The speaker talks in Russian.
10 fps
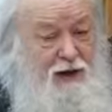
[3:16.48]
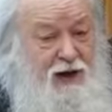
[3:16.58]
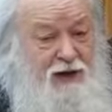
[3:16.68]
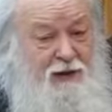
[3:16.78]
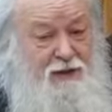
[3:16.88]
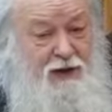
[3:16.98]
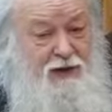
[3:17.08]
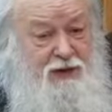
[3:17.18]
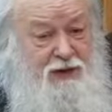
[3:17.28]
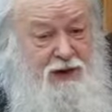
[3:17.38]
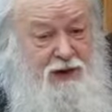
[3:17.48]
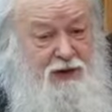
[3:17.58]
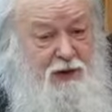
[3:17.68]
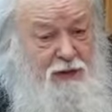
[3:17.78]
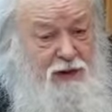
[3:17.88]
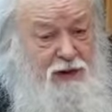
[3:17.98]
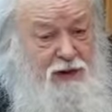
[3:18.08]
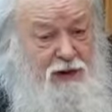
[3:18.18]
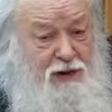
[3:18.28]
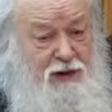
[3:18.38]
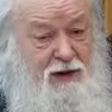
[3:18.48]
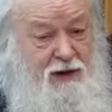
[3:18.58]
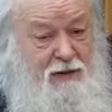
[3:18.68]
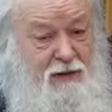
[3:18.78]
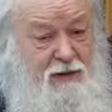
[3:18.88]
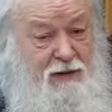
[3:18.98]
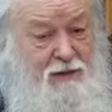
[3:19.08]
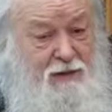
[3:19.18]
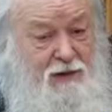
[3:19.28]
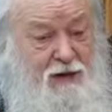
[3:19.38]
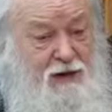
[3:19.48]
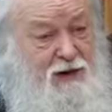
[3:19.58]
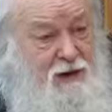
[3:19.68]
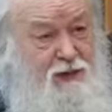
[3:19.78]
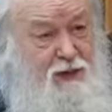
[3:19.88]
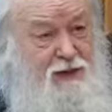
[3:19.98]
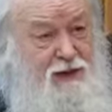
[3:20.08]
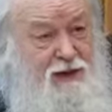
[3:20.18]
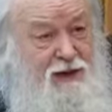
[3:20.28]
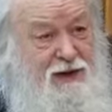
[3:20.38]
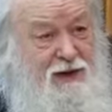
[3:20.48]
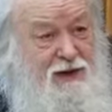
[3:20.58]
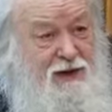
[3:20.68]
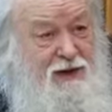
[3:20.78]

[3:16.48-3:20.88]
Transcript: А тебе, кто сделал доброе дело, запомни это.